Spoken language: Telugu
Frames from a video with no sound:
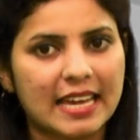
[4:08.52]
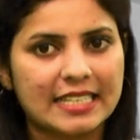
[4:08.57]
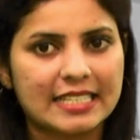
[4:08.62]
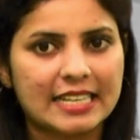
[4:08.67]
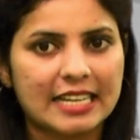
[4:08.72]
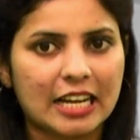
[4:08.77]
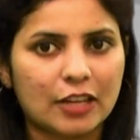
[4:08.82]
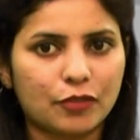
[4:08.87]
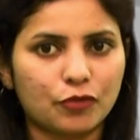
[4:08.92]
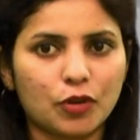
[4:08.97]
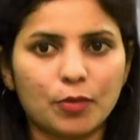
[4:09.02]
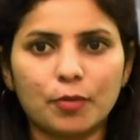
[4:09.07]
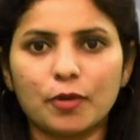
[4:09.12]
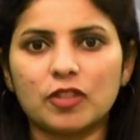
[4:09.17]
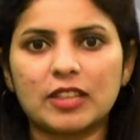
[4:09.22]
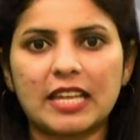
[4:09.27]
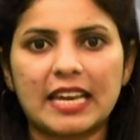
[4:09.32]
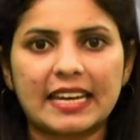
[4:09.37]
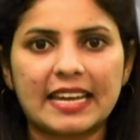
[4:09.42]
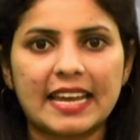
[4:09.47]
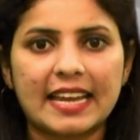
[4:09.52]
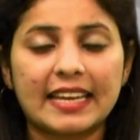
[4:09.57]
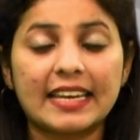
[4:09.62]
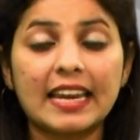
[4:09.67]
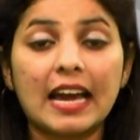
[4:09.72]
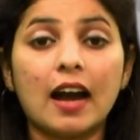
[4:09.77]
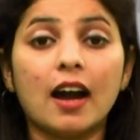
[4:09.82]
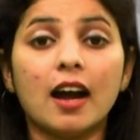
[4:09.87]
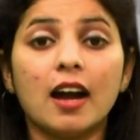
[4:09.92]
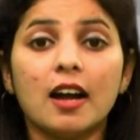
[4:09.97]
దర్శకత్వంలో
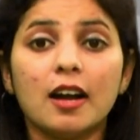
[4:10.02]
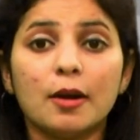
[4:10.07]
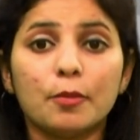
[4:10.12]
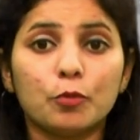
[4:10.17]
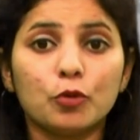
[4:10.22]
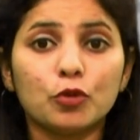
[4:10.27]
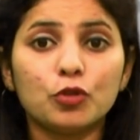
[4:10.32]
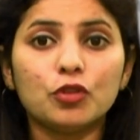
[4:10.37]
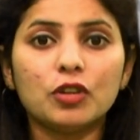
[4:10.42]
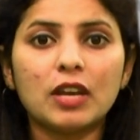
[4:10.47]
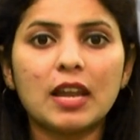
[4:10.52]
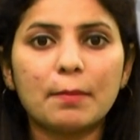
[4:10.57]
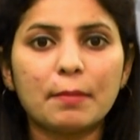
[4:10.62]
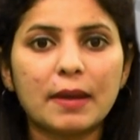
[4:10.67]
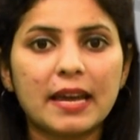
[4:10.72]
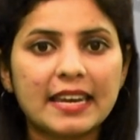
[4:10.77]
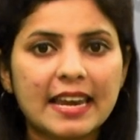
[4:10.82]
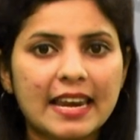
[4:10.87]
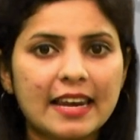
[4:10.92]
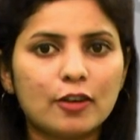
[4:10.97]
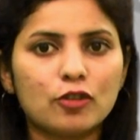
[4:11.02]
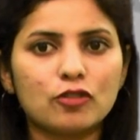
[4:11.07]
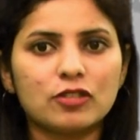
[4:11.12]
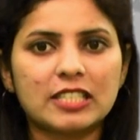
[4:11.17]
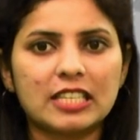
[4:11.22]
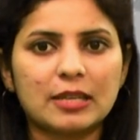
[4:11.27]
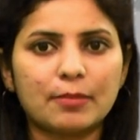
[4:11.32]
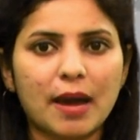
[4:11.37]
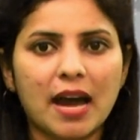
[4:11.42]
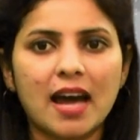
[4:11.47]
తెరకెక్కిన ముద్దుల మేనల్లుడు
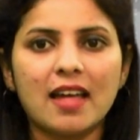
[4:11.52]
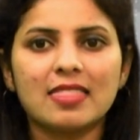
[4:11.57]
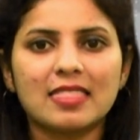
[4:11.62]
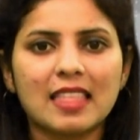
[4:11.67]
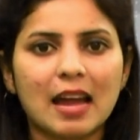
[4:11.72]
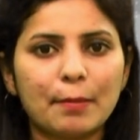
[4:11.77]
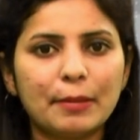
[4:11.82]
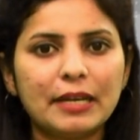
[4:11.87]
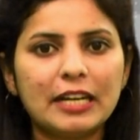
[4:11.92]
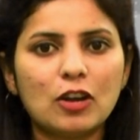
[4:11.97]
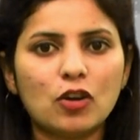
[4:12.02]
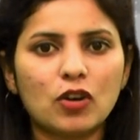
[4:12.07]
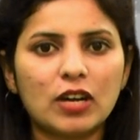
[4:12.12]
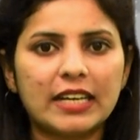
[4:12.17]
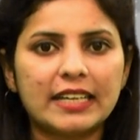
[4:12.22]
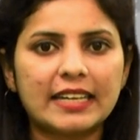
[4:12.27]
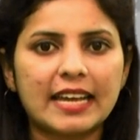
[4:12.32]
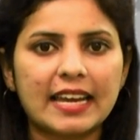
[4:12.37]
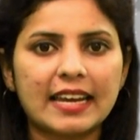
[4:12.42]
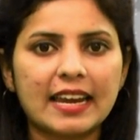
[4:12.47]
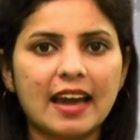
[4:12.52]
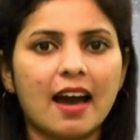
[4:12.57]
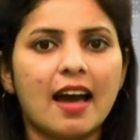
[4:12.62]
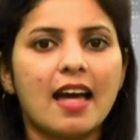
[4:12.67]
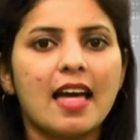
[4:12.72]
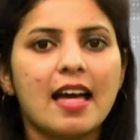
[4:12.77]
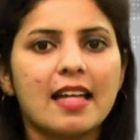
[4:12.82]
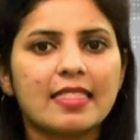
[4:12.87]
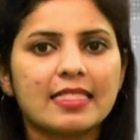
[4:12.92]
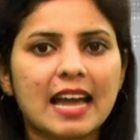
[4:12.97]
సినిమా తమిళ్లో హిట్ అయిన
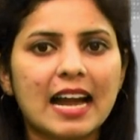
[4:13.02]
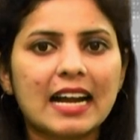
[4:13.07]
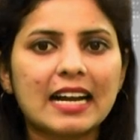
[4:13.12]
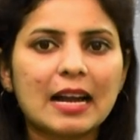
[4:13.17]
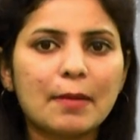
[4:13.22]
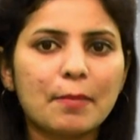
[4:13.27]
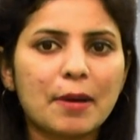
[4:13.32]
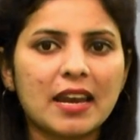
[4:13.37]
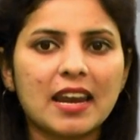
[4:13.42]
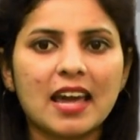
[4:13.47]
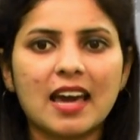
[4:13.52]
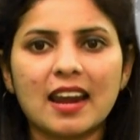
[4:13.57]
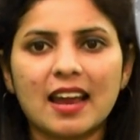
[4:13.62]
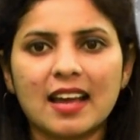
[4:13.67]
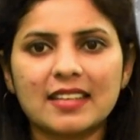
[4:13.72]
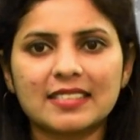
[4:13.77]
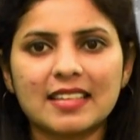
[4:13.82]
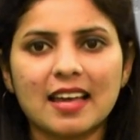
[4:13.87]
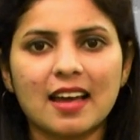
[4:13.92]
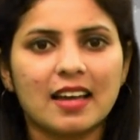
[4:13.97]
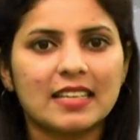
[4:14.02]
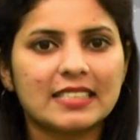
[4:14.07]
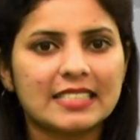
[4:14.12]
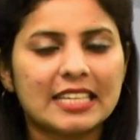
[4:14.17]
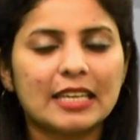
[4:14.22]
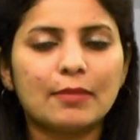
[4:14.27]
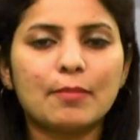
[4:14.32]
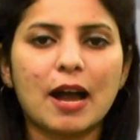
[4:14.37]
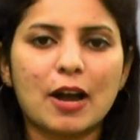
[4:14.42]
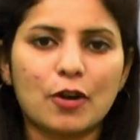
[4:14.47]
తంగమనారాస
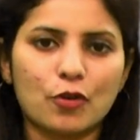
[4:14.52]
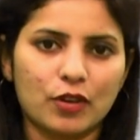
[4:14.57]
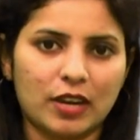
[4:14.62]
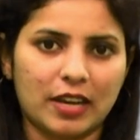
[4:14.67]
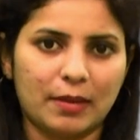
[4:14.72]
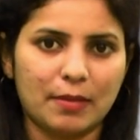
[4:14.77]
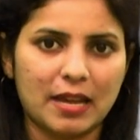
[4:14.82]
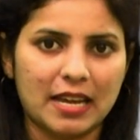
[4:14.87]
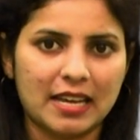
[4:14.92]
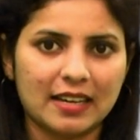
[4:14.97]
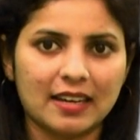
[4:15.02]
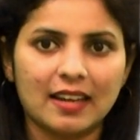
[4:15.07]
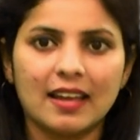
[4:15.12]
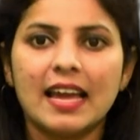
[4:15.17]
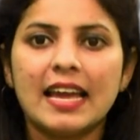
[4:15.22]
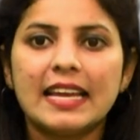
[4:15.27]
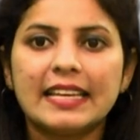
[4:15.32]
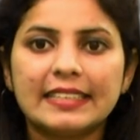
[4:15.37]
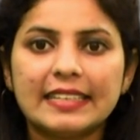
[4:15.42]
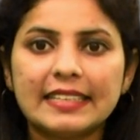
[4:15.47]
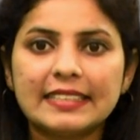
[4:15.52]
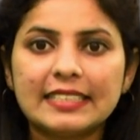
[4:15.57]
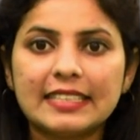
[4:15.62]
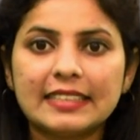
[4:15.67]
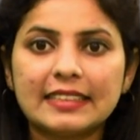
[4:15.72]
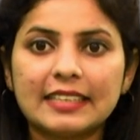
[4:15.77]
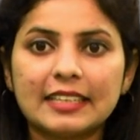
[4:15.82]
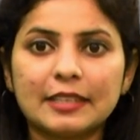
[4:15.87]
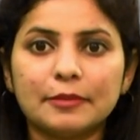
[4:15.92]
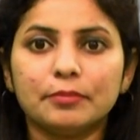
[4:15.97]
సినిమాకు రీమేక్ ఈ
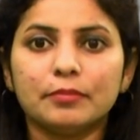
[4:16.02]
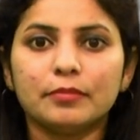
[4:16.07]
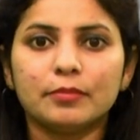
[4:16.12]
చిత్రం